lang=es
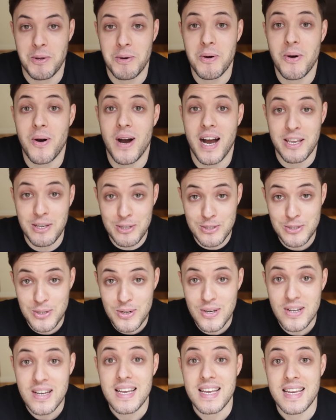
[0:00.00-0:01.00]
Luego hay
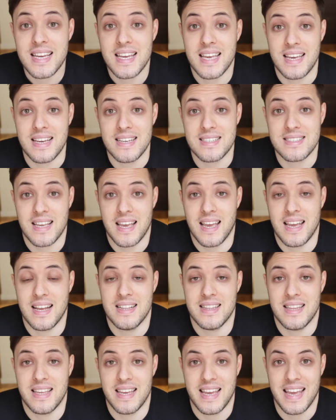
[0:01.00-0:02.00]
otro que es
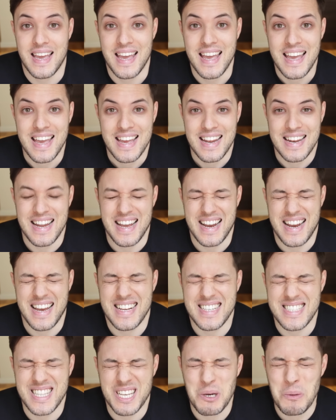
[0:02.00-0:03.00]
el de la
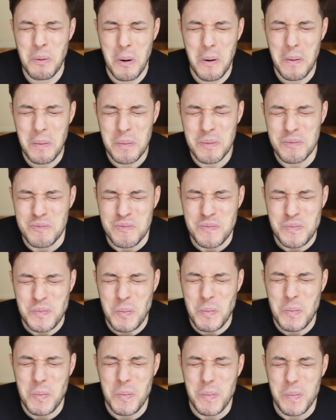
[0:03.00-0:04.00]
cara esta cubo
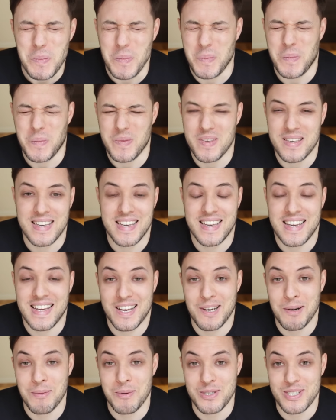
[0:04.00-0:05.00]

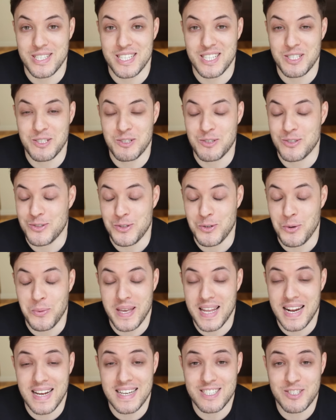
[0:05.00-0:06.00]
como si
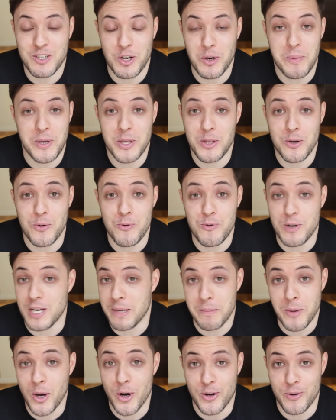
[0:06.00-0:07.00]
tuvieras comido un
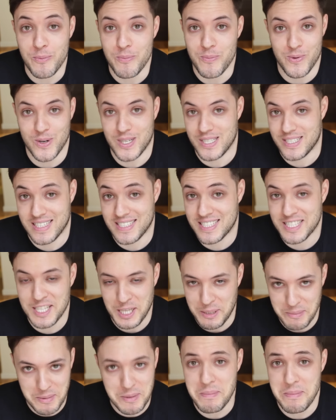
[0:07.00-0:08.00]
limón. Pues este
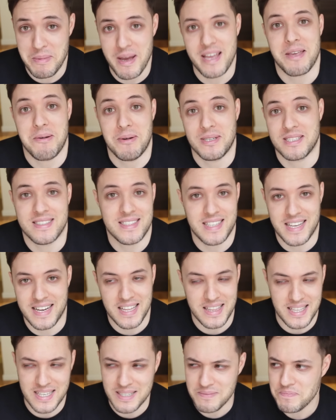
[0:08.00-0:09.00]
también me hace bastante
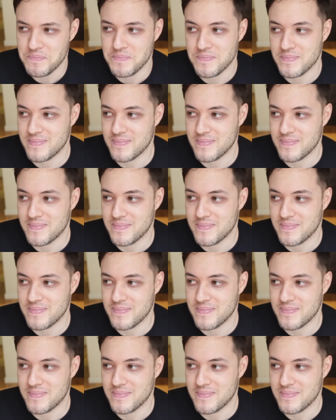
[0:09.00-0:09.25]
gracia.